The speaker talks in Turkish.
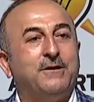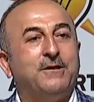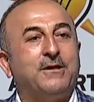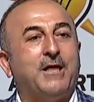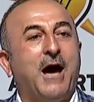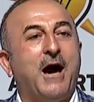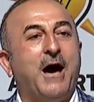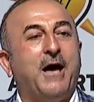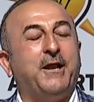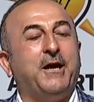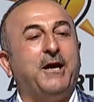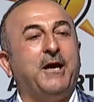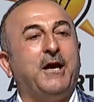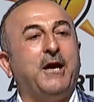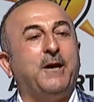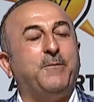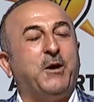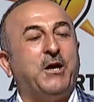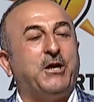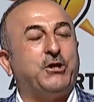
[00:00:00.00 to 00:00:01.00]

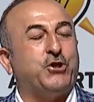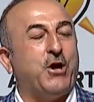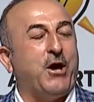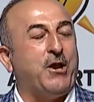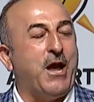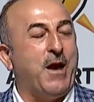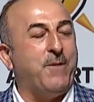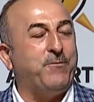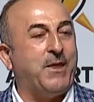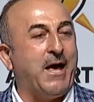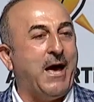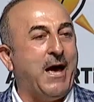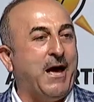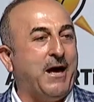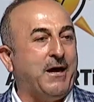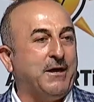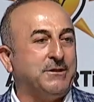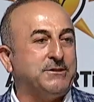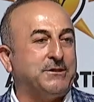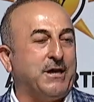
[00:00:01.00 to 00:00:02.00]
tarihi bir
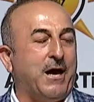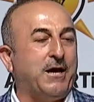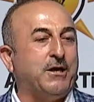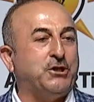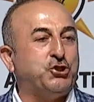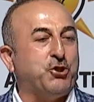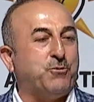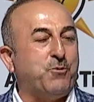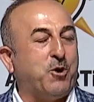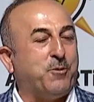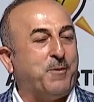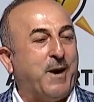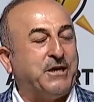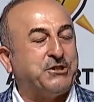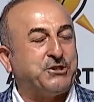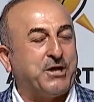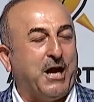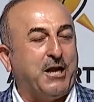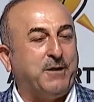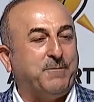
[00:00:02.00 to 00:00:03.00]
dönemde Sayın
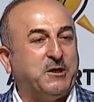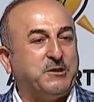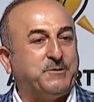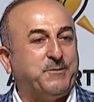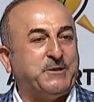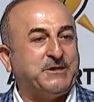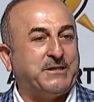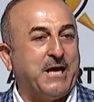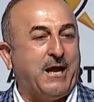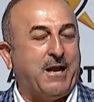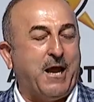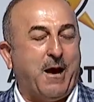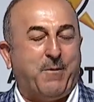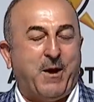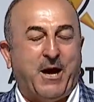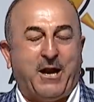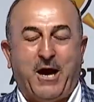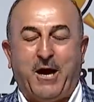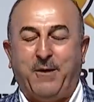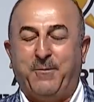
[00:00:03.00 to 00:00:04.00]
Cumhurbaşkanımız bizlerle
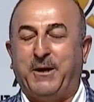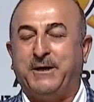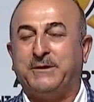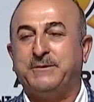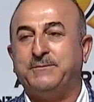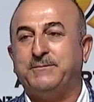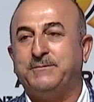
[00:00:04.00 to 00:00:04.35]
beraber.